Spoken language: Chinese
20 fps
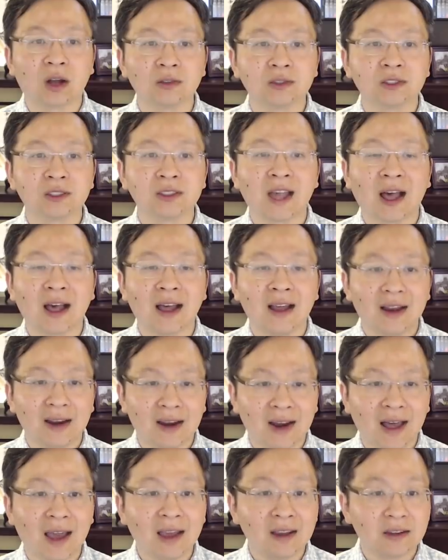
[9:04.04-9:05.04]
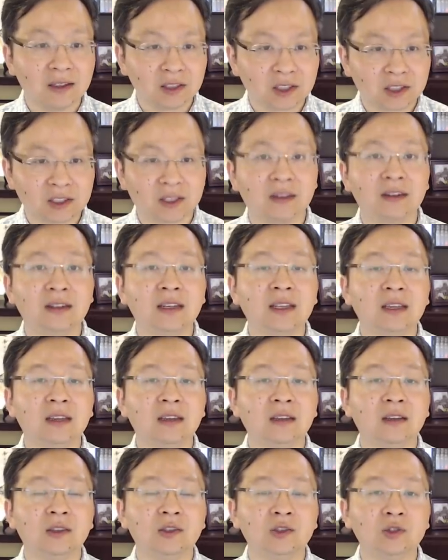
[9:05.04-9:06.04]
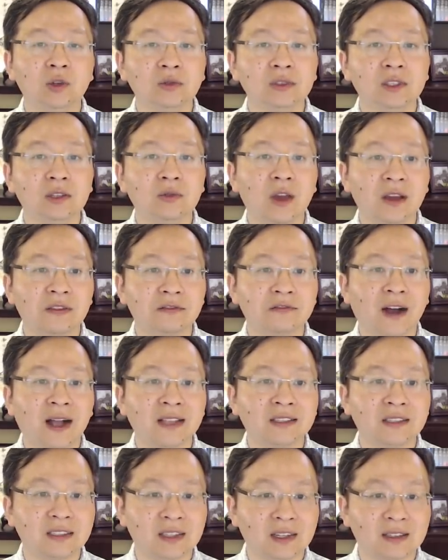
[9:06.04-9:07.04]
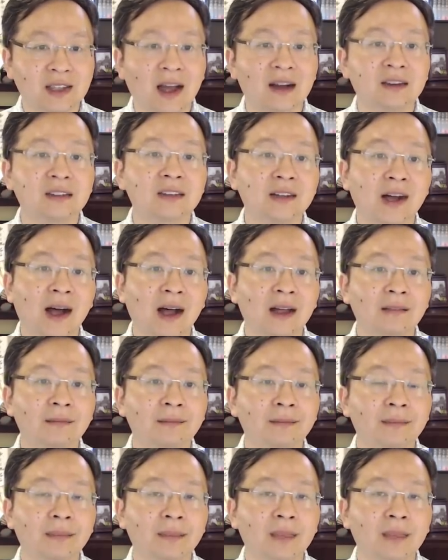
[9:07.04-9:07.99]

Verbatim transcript: 之下来审理众议院发起的弹劾案。